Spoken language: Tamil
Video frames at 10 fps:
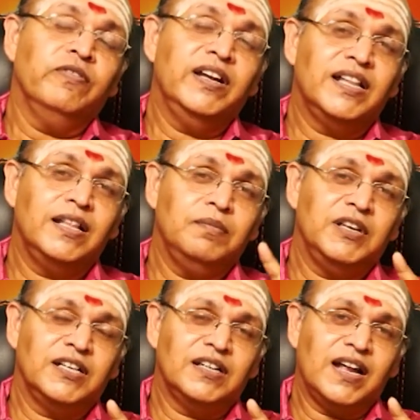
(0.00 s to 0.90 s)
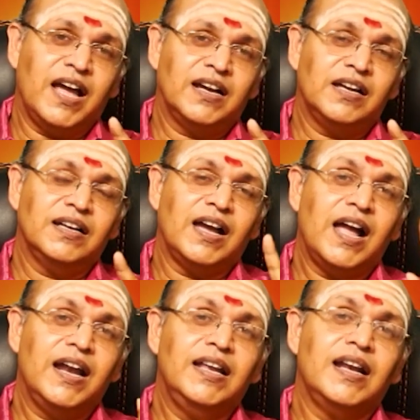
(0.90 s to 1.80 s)
விரதம் இருக்கிற ஆக்கள்
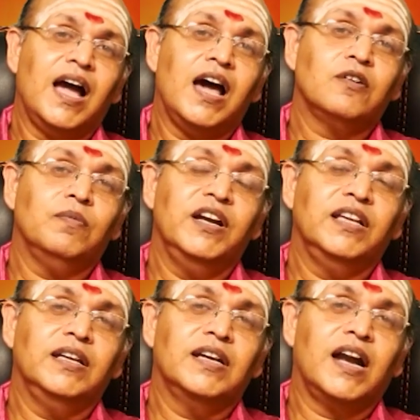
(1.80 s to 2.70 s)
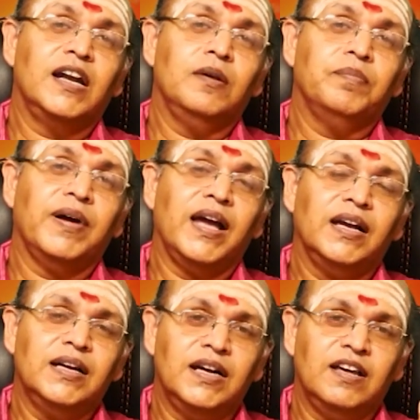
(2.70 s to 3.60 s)
காலையில் ஆறு மணிக்கு
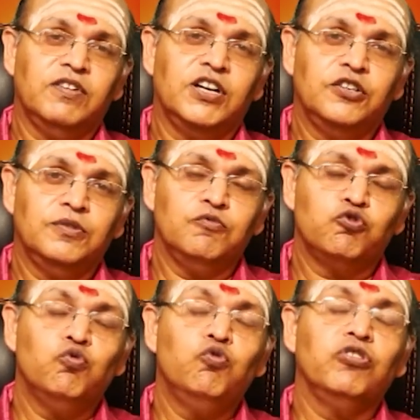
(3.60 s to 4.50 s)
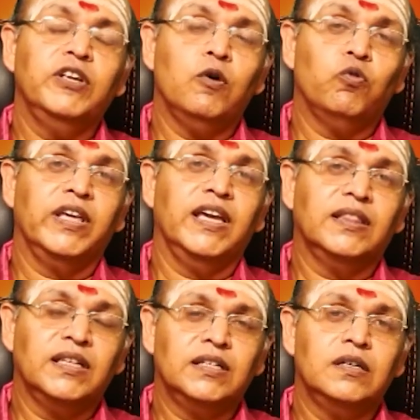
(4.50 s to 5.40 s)
கண்டிப்பாக எழ வேண்டும் சூரிய
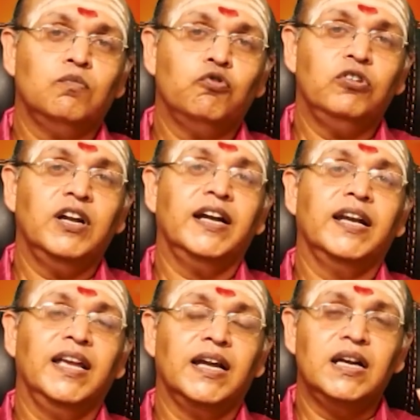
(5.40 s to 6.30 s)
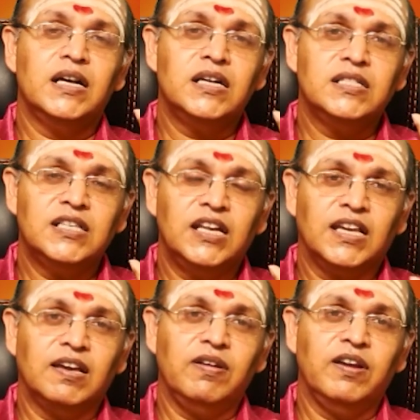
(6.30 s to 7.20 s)
உதயத்திற்கு முன்னர் நீங்கள்
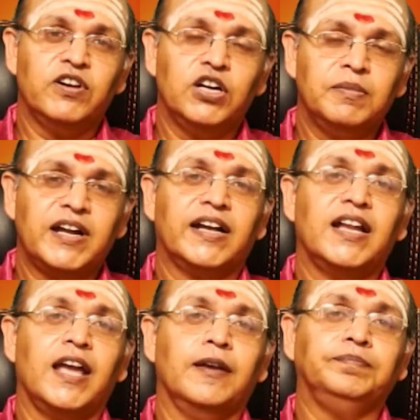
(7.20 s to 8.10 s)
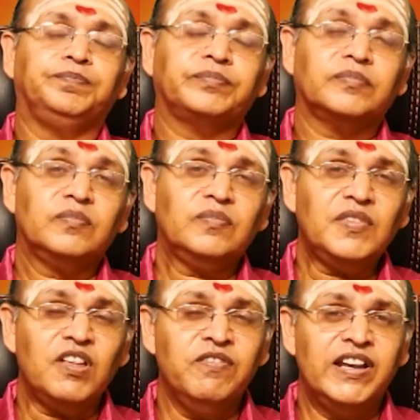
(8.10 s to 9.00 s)
எழுந்திருக்கவே வேணும் கட்டாயம்
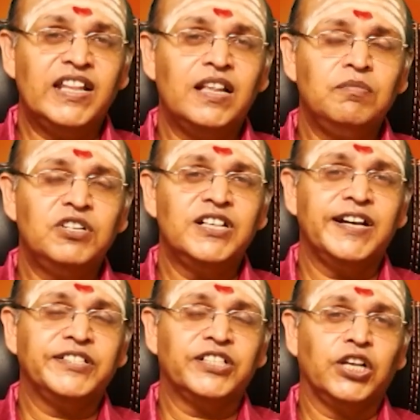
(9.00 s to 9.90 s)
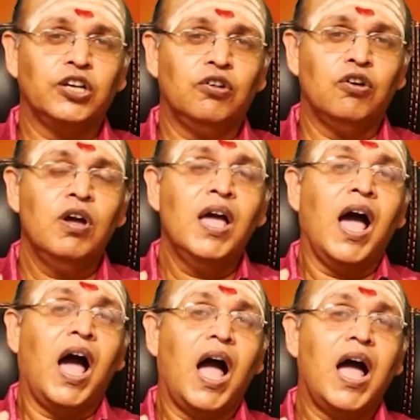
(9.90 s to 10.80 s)
விரதம்னு நினச்சிட்டிங்களோ
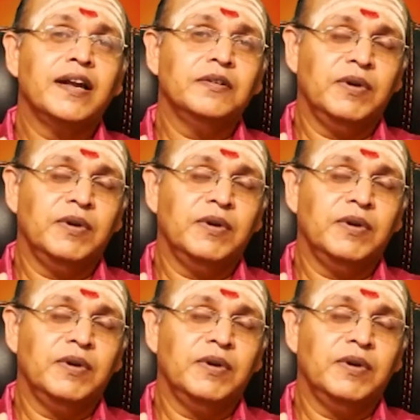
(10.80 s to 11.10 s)
ஆறு